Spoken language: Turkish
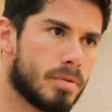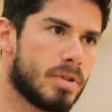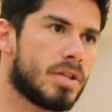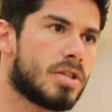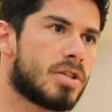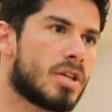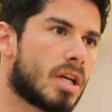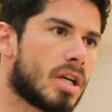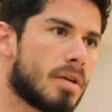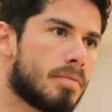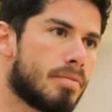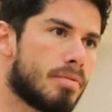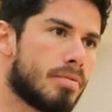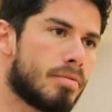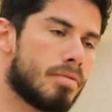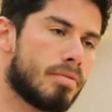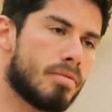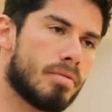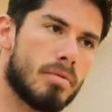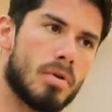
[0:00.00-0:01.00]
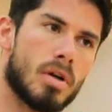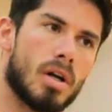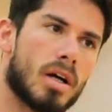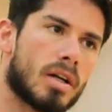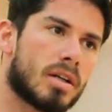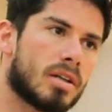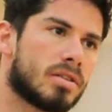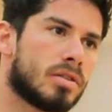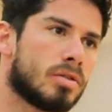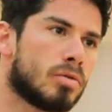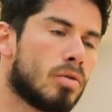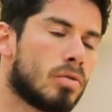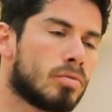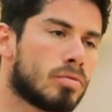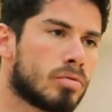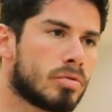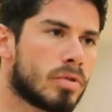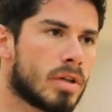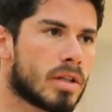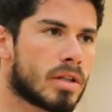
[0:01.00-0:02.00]
iç çekip böyle arkasını
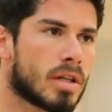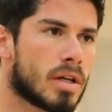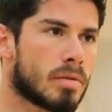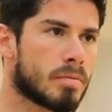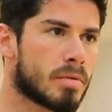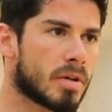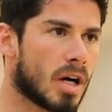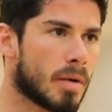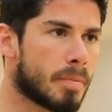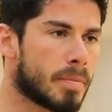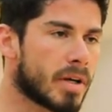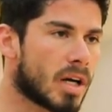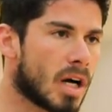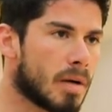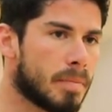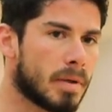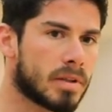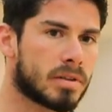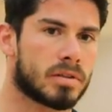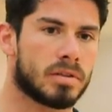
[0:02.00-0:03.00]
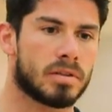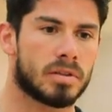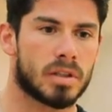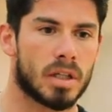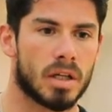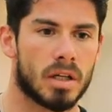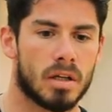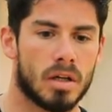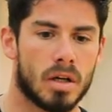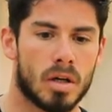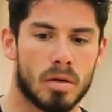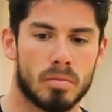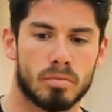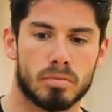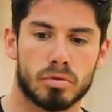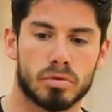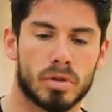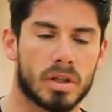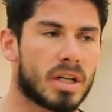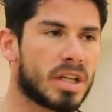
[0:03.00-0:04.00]
döndüğünde ya da hani bir kapıyı kapattığında
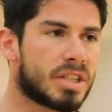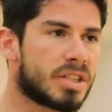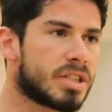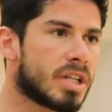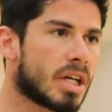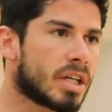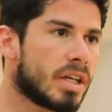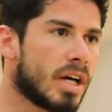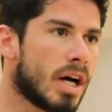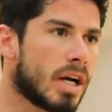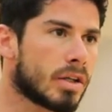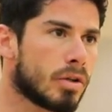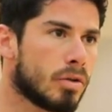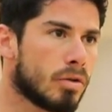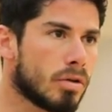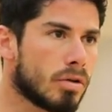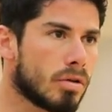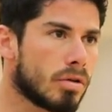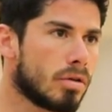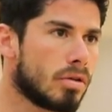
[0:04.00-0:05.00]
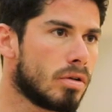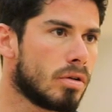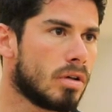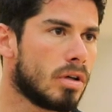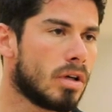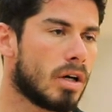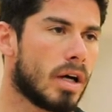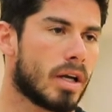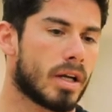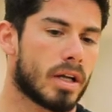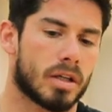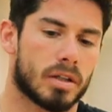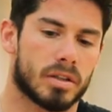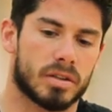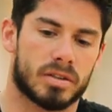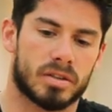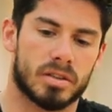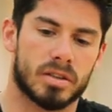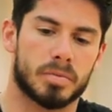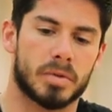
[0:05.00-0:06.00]
burada kaçacak yer de yok. Hani
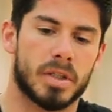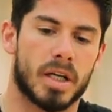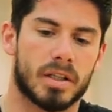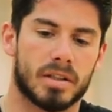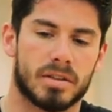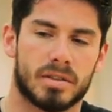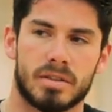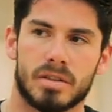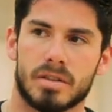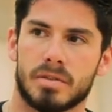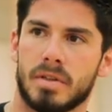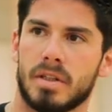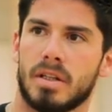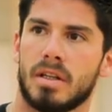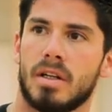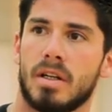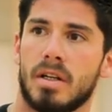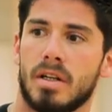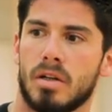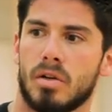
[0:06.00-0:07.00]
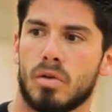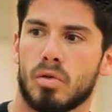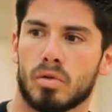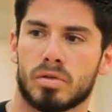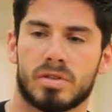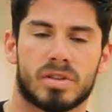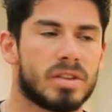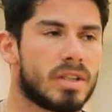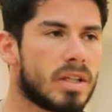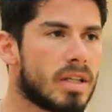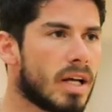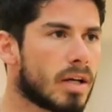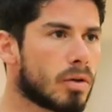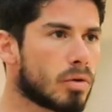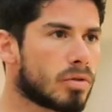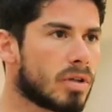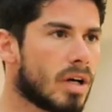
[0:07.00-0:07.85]
ıssız bir yerdesiniz ve o sinirler, o